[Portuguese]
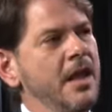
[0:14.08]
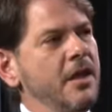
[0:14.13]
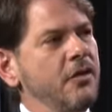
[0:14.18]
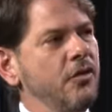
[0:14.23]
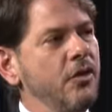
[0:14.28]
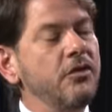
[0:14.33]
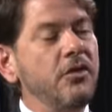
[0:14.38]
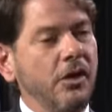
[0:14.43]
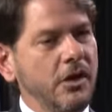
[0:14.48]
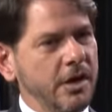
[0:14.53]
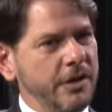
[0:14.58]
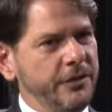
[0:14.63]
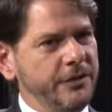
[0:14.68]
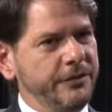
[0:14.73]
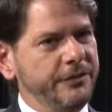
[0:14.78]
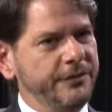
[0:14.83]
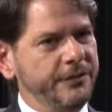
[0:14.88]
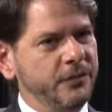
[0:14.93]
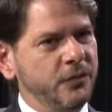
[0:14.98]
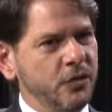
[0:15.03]
Concordo,
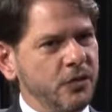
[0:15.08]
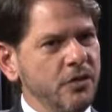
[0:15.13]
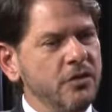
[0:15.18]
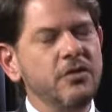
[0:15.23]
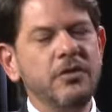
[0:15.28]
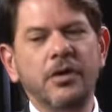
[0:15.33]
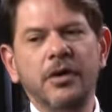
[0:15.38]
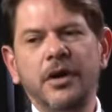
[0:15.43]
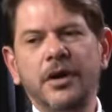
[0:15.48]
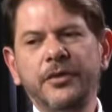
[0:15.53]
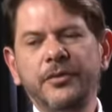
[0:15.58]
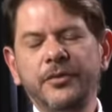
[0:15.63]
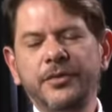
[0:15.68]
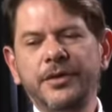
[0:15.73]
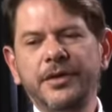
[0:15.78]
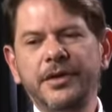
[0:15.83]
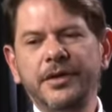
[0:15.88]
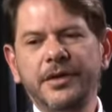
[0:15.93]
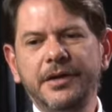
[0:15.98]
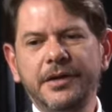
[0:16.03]
concordo.
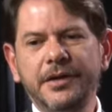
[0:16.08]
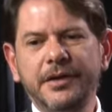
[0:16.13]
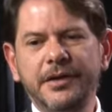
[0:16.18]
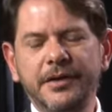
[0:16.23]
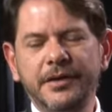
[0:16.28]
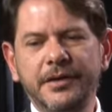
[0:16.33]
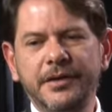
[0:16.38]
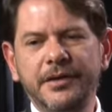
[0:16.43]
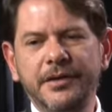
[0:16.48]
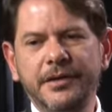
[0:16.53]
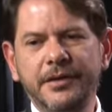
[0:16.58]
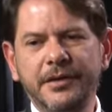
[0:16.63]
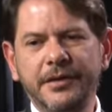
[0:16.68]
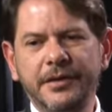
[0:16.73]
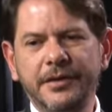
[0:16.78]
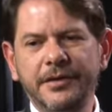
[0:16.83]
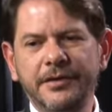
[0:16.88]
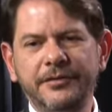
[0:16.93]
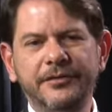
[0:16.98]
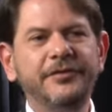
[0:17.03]
E,
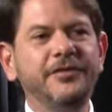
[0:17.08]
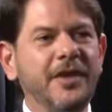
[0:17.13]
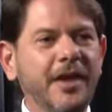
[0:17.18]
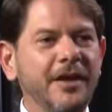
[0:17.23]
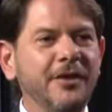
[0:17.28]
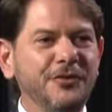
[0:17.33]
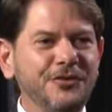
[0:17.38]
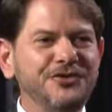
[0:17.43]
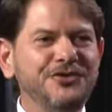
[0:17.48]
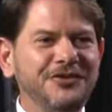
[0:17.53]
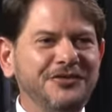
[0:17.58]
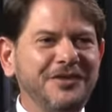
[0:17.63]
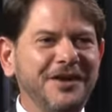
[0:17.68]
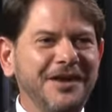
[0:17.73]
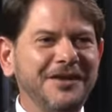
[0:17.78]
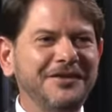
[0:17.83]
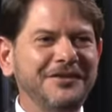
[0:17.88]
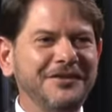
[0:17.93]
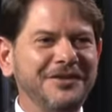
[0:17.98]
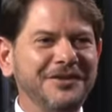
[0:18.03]
e se eu
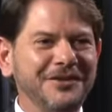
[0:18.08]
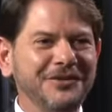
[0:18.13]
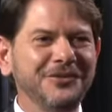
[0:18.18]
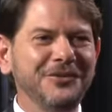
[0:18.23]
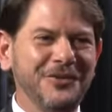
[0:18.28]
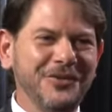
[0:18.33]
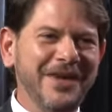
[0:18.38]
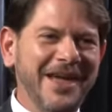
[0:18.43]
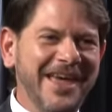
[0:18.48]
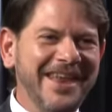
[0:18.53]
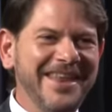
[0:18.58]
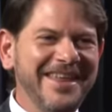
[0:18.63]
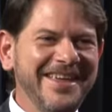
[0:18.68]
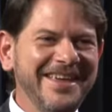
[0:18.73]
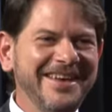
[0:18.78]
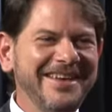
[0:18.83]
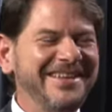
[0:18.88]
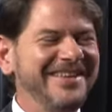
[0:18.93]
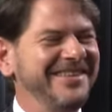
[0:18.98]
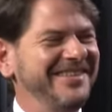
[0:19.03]
estivesse no lugar
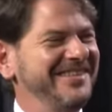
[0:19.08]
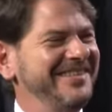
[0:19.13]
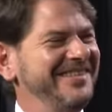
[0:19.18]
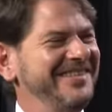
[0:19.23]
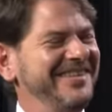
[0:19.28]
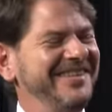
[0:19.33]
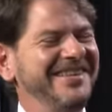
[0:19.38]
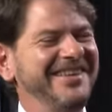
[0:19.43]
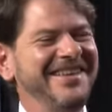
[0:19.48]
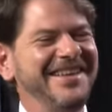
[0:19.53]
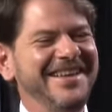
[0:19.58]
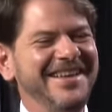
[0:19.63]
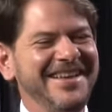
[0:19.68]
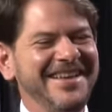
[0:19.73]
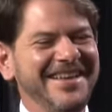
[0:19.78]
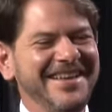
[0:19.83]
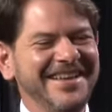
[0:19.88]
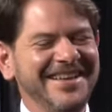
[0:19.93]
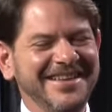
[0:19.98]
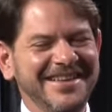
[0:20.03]
dela, né,
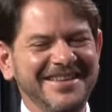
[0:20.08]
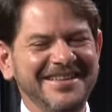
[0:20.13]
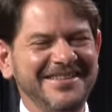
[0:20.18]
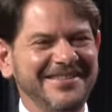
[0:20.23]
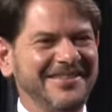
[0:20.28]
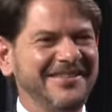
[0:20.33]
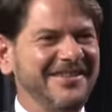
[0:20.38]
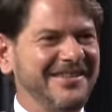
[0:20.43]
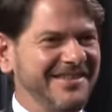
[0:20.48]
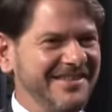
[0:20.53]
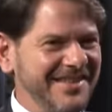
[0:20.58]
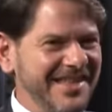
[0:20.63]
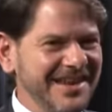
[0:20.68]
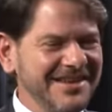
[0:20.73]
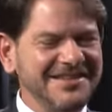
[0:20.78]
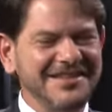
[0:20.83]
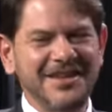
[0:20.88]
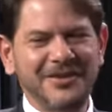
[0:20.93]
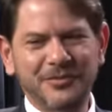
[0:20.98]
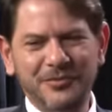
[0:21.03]

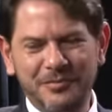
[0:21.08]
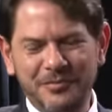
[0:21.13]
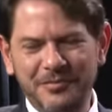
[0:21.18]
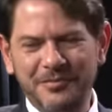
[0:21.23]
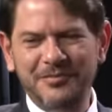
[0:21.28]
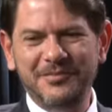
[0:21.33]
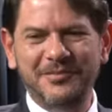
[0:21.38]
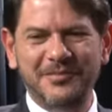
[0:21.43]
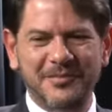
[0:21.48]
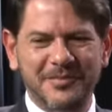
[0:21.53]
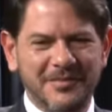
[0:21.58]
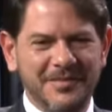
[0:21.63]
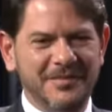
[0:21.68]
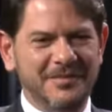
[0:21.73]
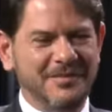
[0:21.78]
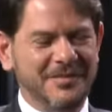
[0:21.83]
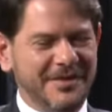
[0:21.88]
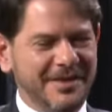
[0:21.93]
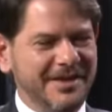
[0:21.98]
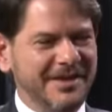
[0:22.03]
analisando
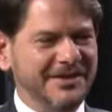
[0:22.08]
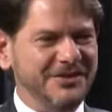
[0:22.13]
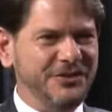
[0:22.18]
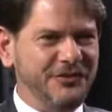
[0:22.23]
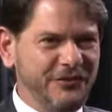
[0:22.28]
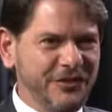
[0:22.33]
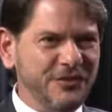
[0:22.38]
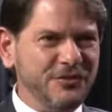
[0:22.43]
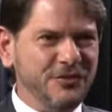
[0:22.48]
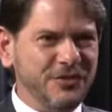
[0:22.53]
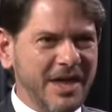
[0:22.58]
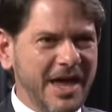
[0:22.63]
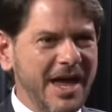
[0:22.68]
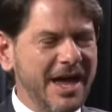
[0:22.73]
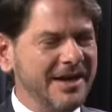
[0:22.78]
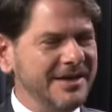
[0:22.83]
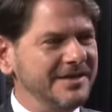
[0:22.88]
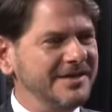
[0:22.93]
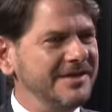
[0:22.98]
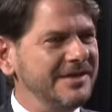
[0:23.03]
as
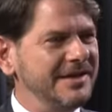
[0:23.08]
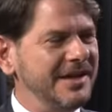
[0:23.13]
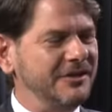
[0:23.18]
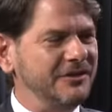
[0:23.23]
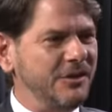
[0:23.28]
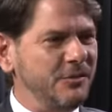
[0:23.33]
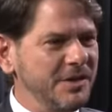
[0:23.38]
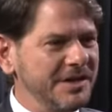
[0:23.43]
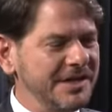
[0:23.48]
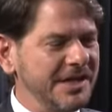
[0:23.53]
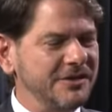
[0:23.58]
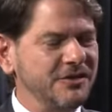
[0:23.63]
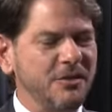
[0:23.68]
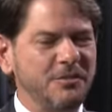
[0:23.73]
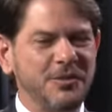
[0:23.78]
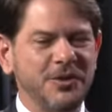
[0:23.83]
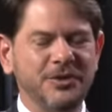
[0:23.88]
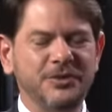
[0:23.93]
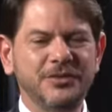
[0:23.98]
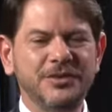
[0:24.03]
dificuldades e naturalmente as
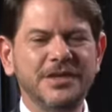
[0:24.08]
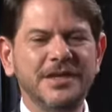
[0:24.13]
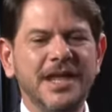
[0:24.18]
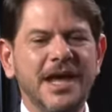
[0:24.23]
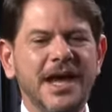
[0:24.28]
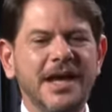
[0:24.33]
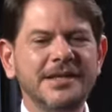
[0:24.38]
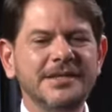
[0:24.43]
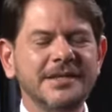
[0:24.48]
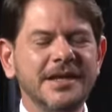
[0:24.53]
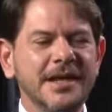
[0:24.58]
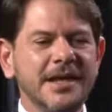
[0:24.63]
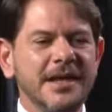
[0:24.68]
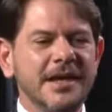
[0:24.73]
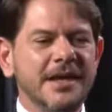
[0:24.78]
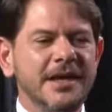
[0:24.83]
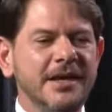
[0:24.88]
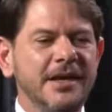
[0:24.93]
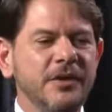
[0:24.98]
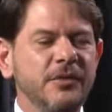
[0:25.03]
oportunidades,
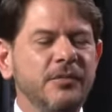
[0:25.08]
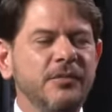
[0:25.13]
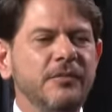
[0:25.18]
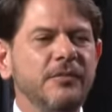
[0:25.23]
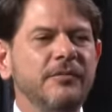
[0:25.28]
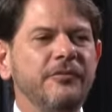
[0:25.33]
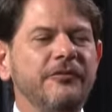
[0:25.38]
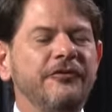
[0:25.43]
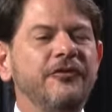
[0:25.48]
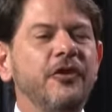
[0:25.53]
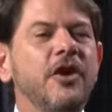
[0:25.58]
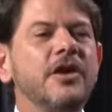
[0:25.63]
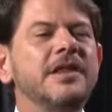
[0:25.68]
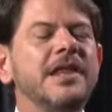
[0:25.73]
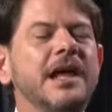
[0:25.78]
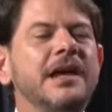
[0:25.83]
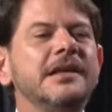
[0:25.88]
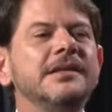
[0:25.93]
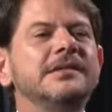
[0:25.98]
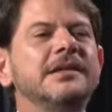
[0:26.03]
eu
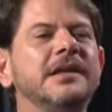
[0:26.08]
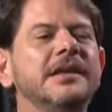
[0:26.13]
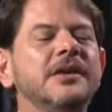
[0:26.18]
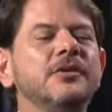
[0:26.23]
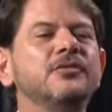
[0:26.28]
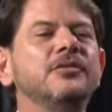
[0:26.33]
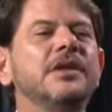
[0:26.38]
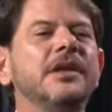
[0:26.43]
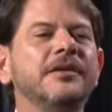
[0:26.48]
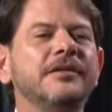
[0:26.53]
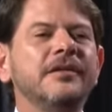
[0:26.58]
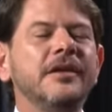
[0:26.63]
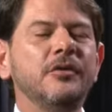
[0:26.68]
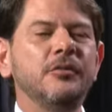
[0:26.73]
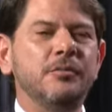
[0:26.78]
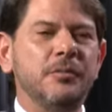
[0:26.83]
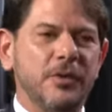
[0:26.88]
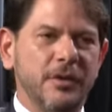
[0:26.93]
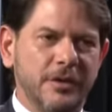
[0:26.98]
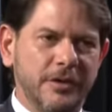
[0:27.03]
fortaleceria um
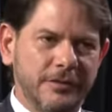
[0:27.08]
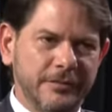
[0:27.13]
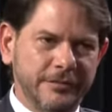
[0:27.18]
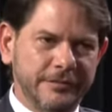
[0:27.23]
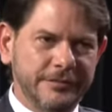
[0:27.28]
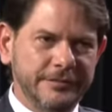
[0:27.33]
terceiro polo